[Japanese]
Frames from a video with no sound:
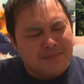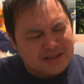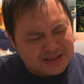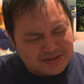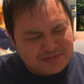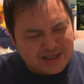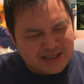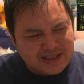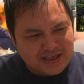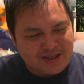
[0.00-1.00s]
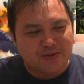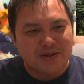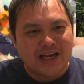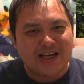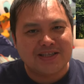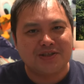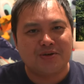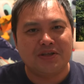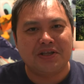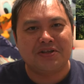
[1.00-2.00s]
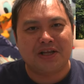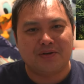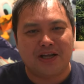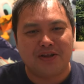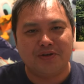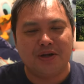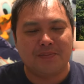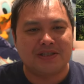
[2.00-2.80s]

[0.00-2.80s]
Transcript: まあ、渋谷でねどんな感じのホテルなのかっていうのは、